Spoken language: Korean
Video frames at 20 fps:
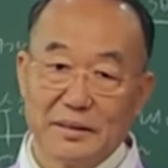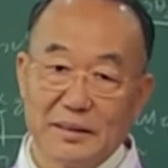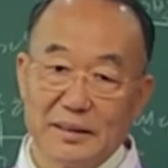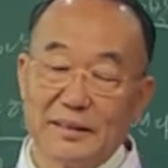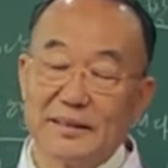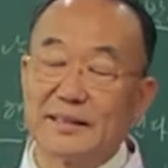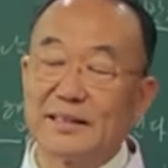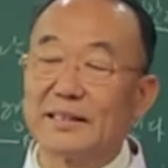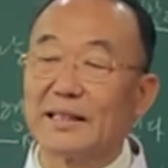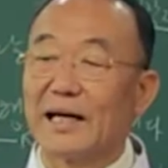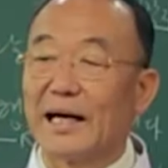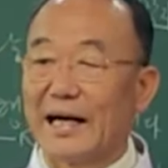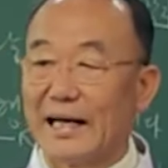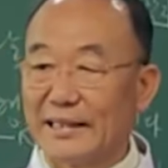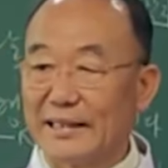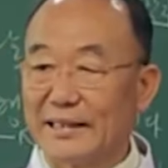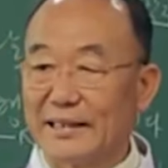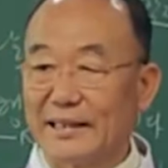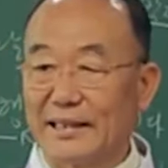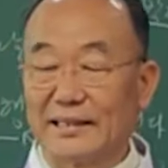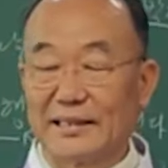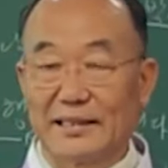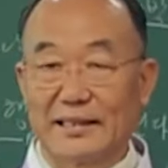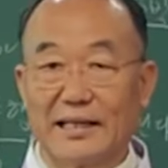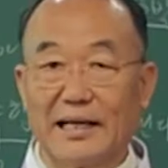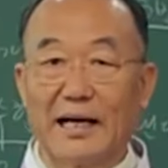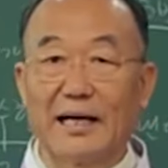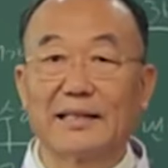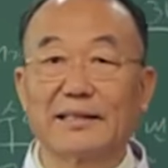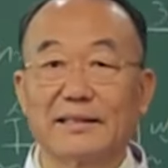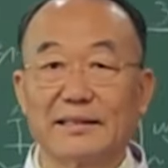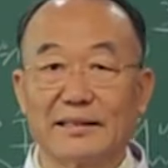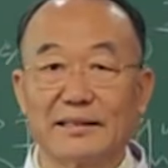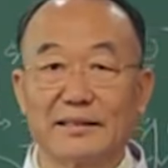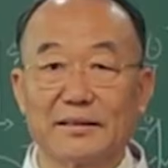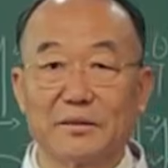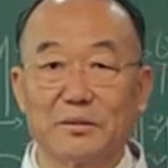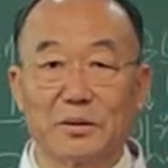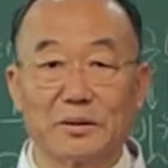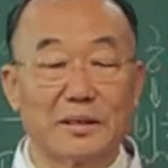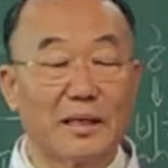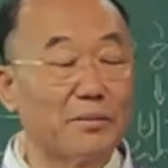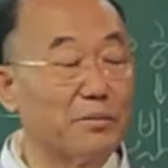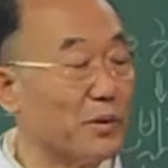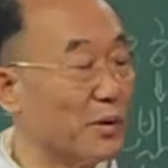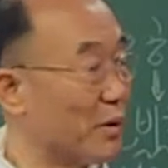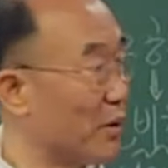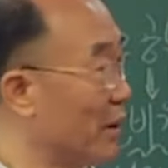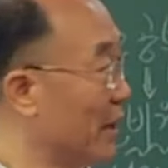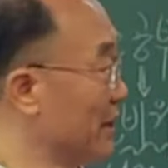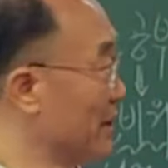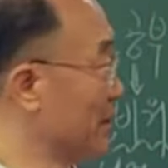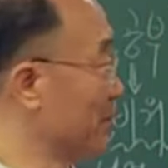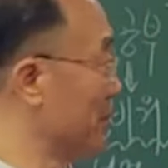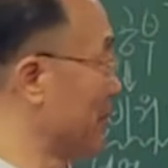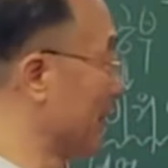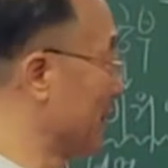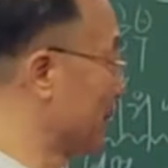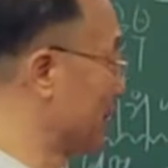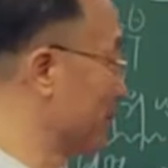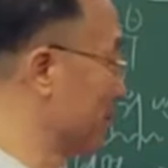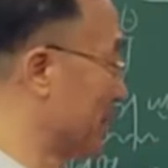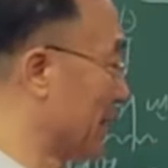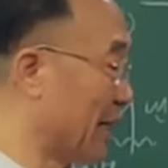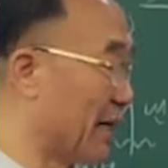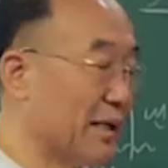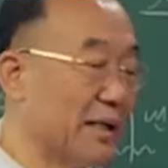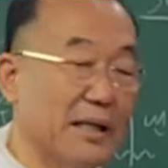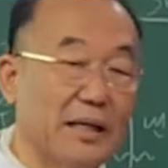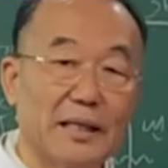일치가 안 되니까. 그리고 참고로 하시면 되겠습니다.